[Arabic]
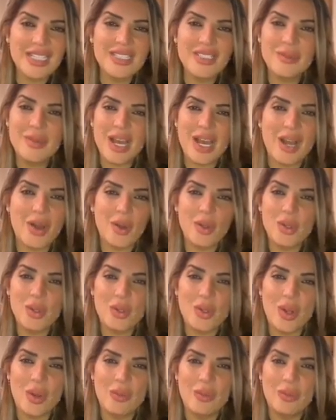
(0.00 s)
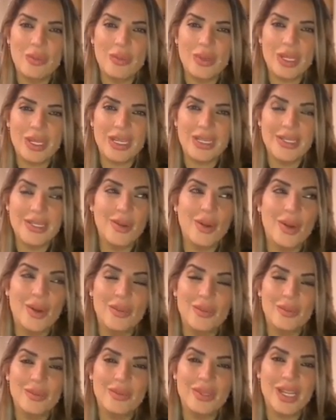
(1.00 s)
قد ما اقولكم
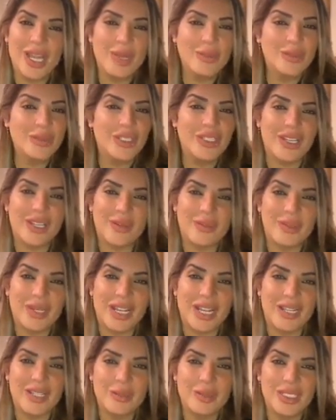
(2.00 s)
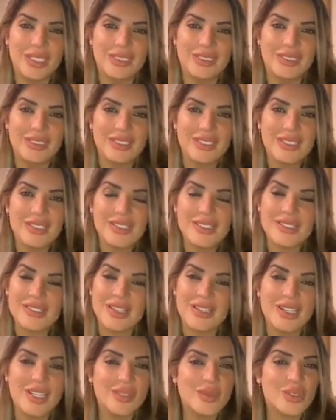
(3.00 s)
اليوم الحمد لله رب العالمين
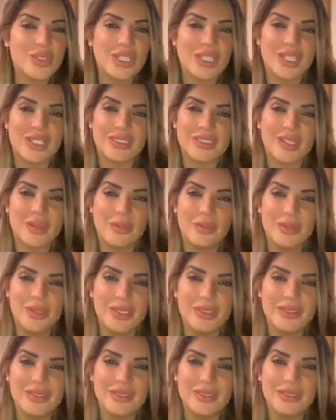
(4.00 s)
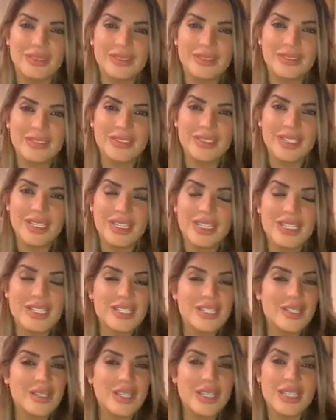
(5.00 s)
صليت وشكرت ربي
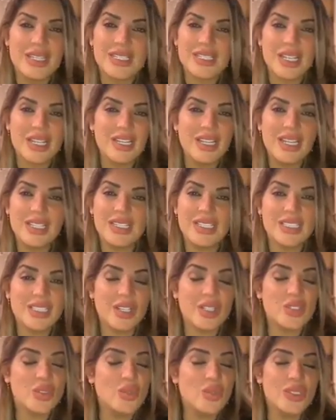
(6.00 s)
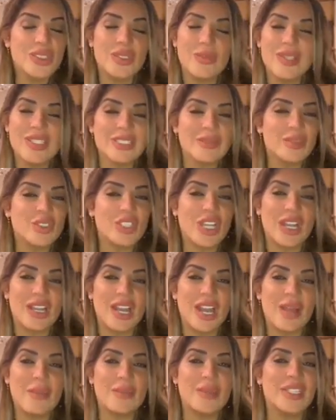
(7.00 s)
صليت خصوصي بس
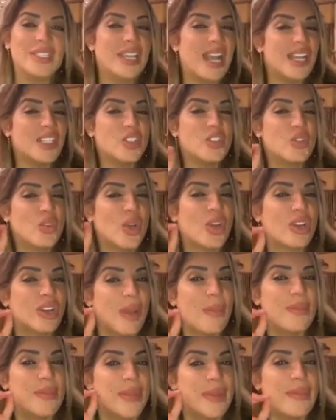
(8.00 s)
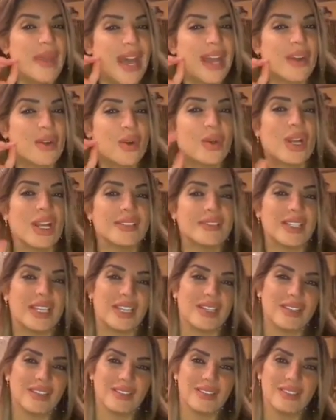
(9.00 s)
مشان بدي اشكر ربي
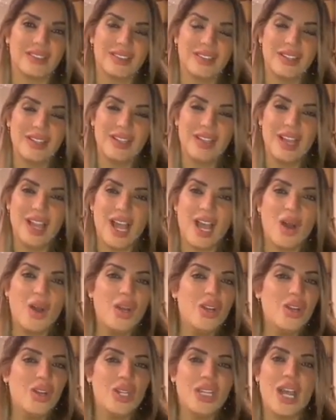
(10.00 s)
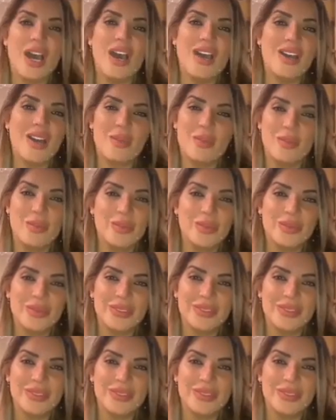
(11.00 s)
بهالركعتين اقول له يا رب